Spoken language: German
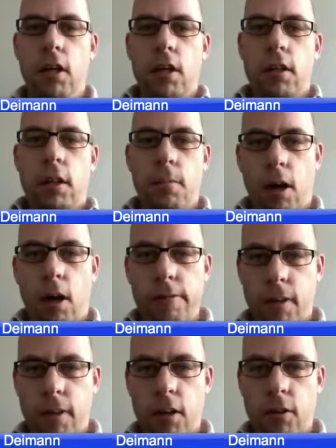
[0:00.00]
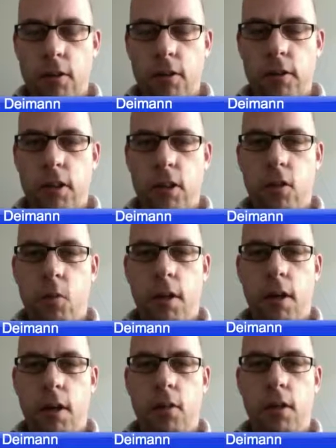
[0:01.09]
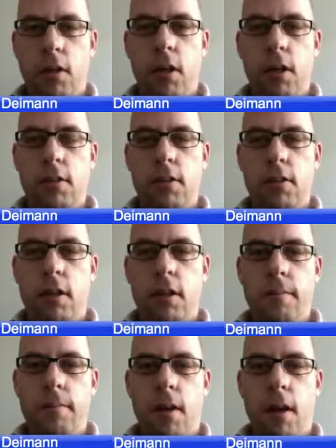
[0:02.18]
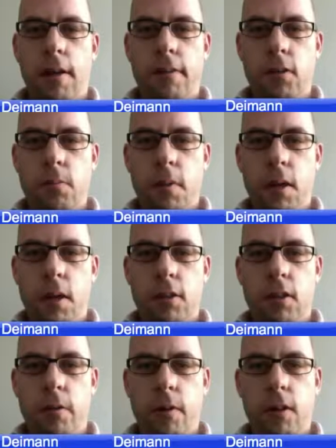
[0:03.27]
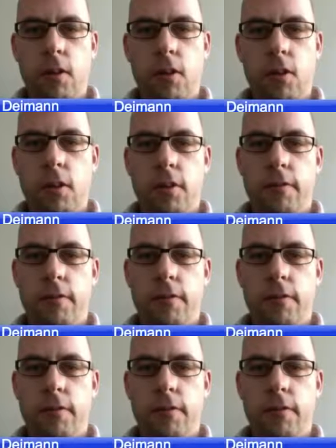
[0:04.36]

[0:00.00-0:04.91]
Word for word: neben der Aufklärung, so wie die Gruppe ja auch hieß, ähm, etwas mehr theoretische,